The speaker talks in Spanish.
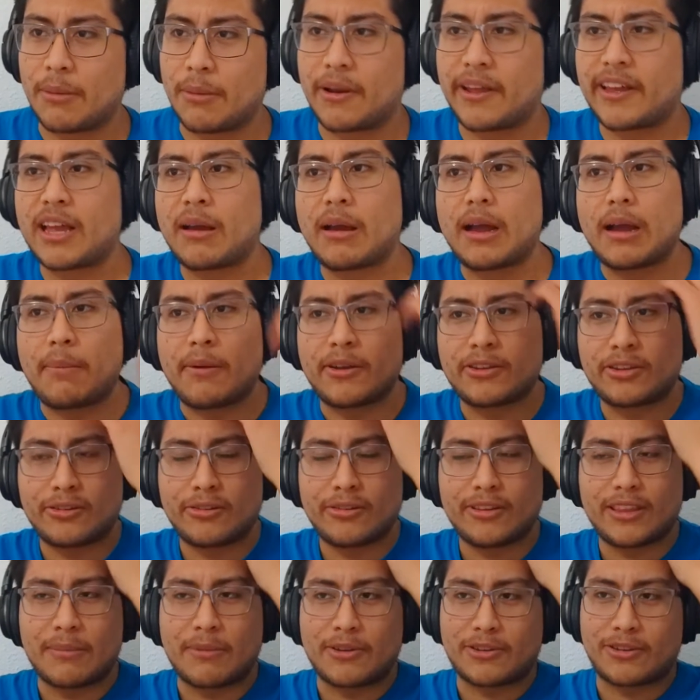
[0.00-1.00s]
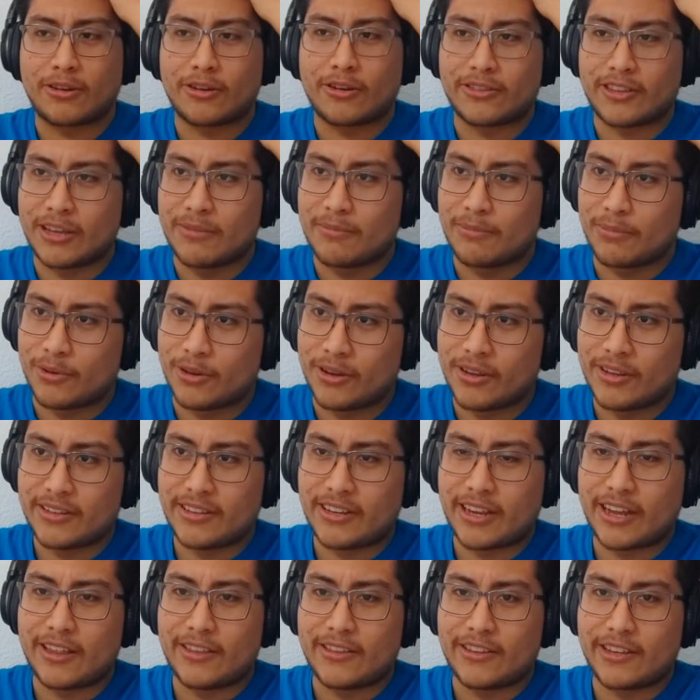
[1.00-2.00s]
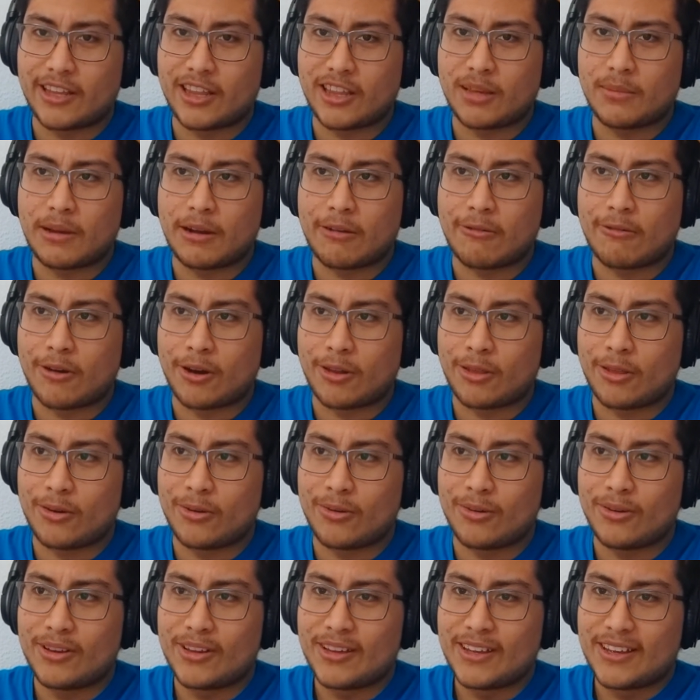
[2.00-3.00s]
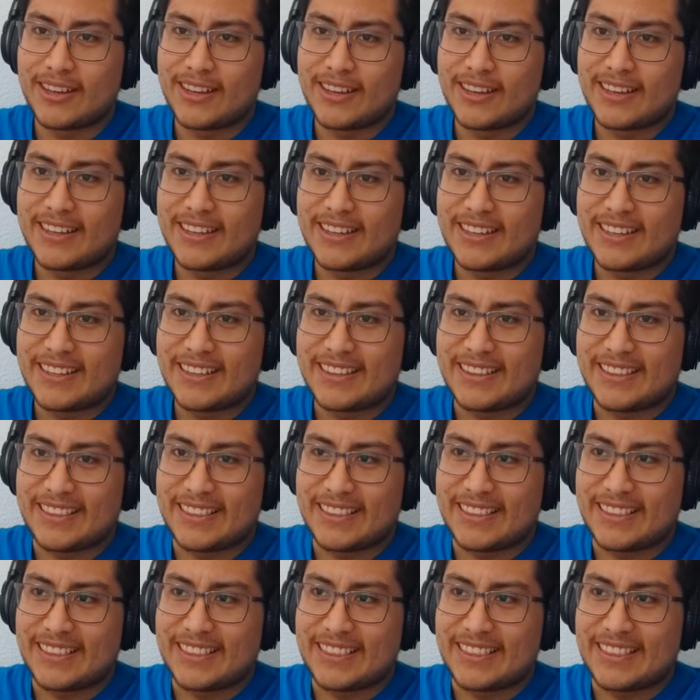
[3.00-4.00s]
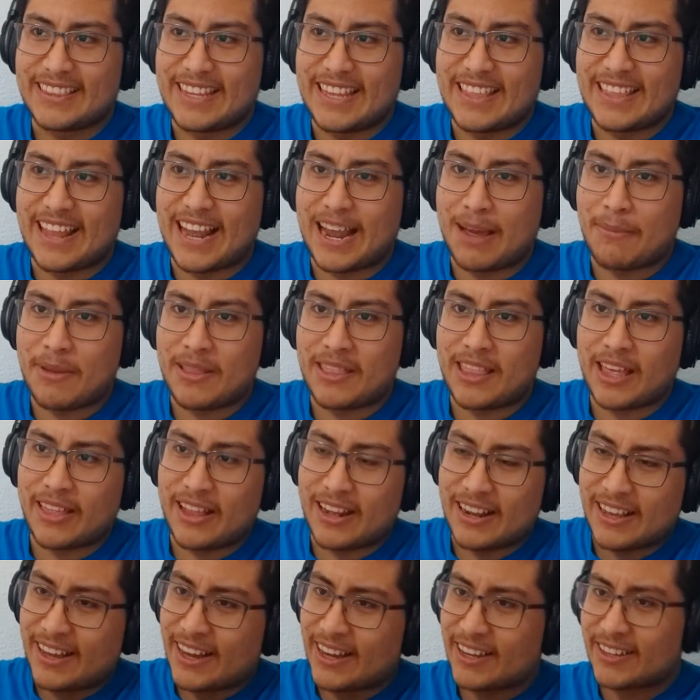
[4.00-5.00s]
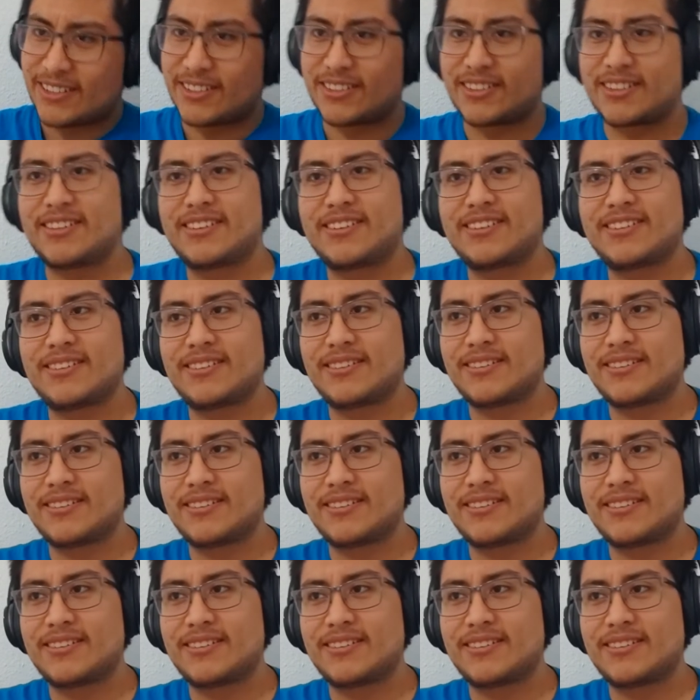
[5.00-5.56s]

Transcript: la verdad es que ha pasado demasiado tiempo, ¿eh? Ya, ya no me acuerdo ni de la mitad del cast.